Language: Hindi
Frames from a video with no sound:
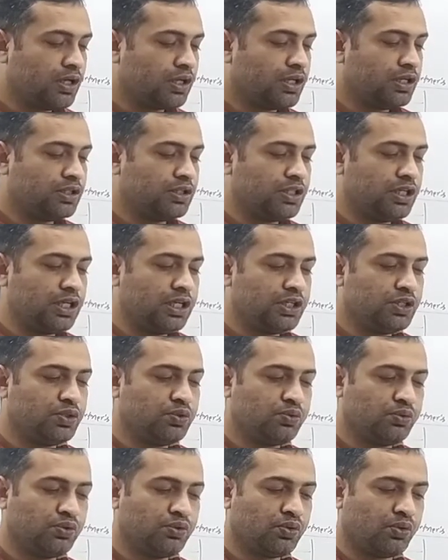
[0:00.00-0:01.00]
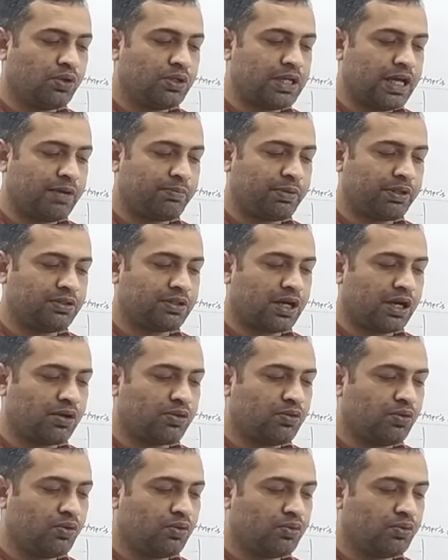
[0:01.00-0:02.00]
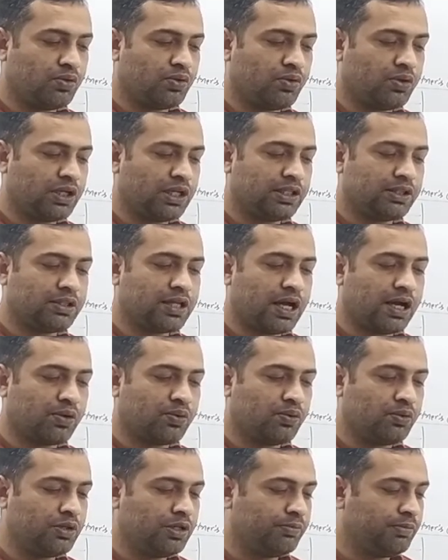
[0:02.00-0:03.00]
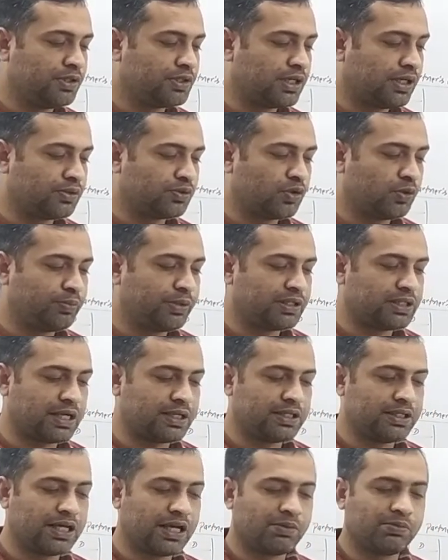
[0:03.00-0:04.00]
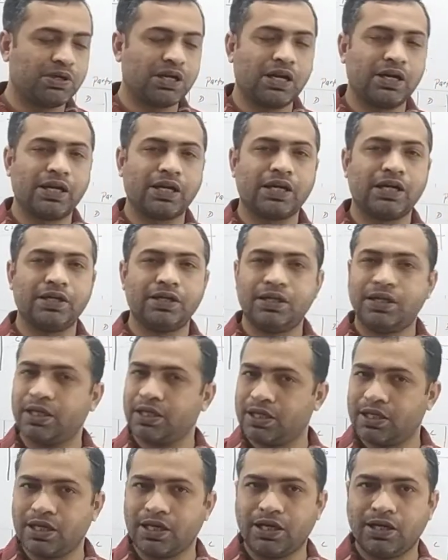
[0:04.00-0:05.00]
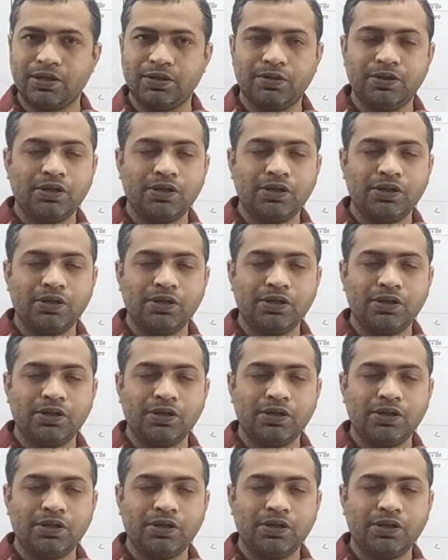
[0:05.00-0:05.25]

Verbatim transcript: कि 30 जून 2015 को उन्होंने दा को निम्न शर्तों पर साझेदार बनाने का निर्णय किया